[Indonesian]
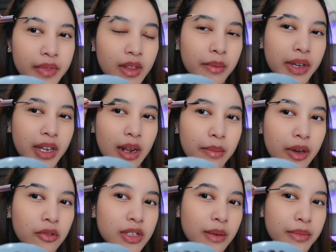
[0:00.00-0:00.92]
tapi kenapa
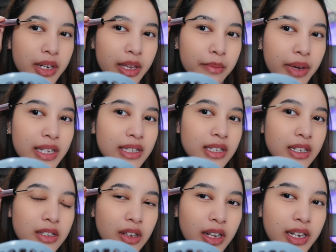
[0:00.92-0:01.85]
aku sambil kipasin
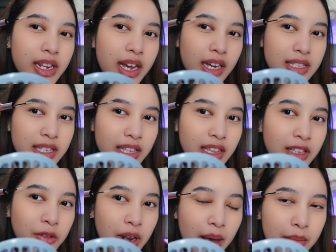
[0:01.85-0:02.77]
soalnya dia ngesetnya
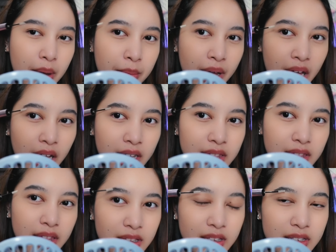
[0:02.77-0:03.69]
tuh lama banget
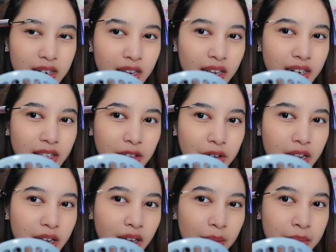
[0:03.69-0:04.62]
sedangkan kita
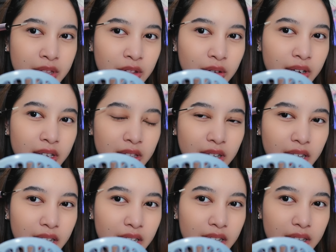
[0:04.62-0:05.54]
udah ngebentuk gitu
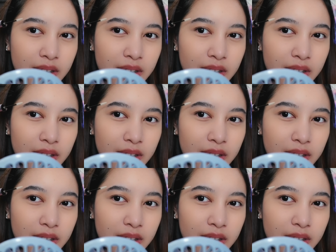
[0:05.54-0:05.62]
kan